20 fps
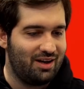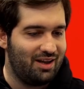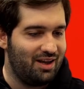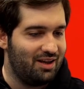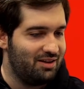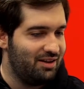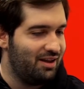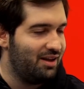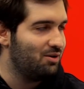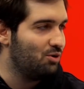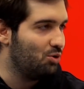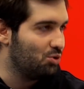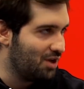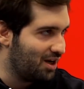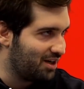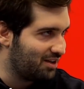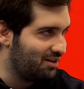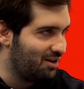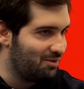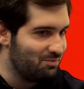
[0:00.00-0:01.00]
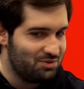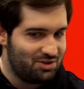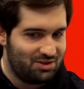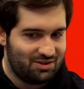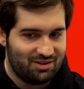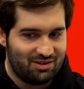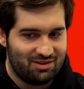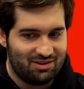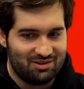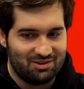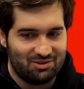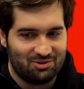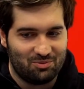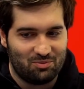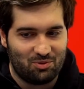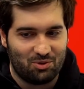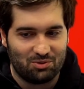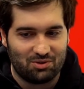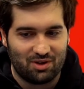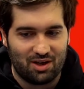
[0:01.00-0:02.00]
kariyerine odaklanmıştık evet.
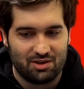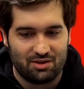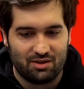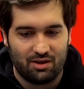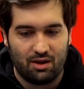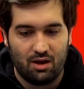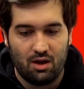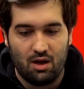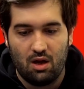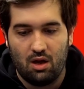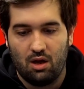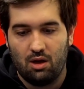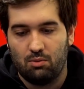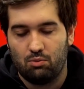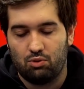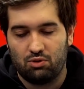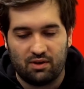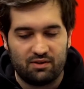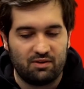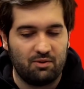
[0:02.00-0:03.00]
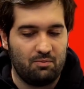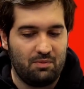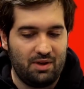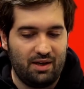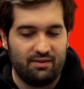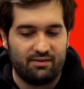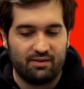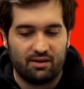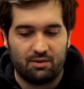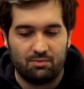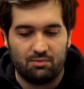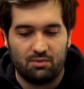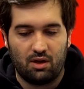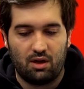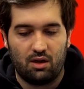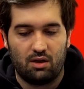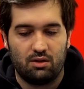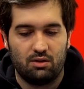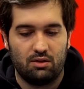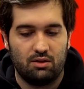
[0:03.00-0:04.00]
röportajda. Burada tabii milli
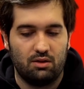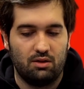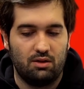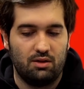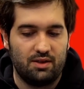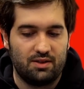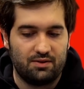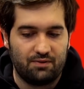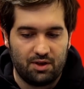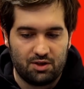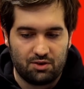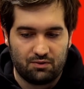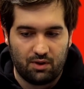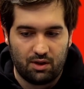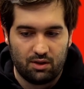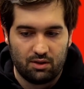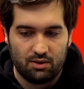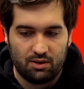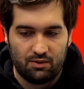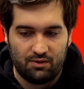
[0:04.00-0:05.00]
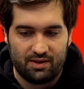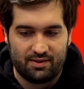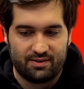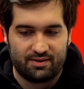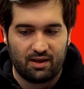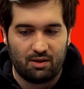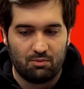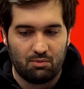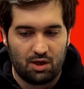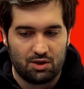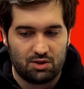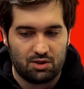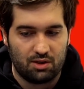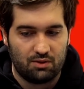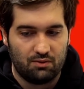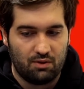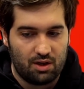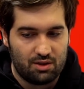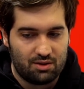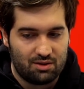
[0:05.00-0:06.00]
takımda e, İsveç ve Hırvatistan
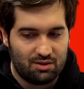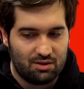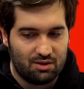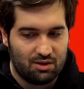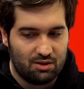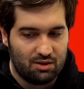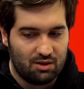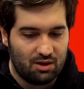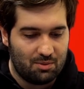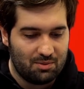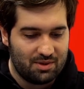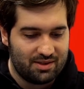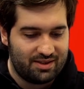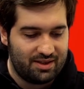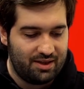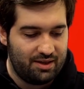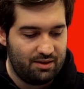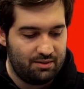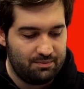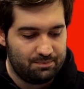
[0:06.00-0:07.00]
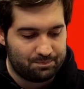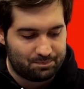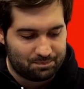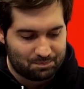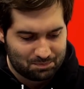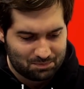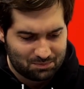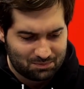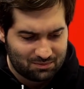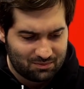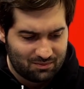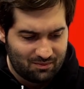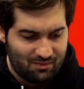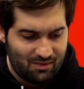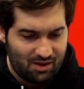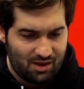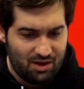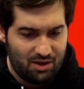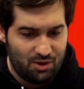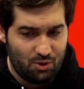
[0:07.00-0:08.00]
maçları var e, ama senin
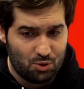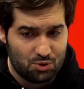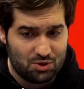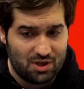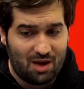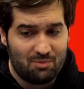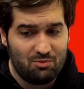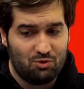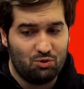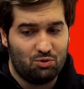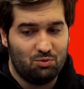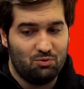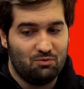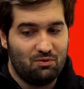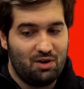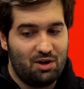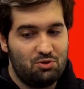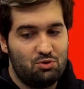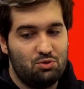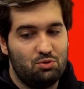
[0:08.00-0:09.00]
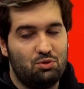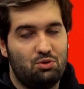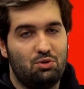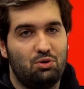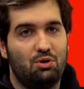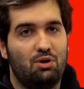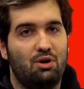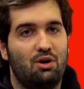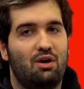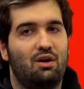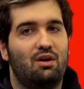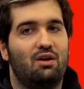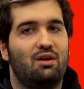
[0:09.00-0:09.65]
e, özel bir durumun var çünkü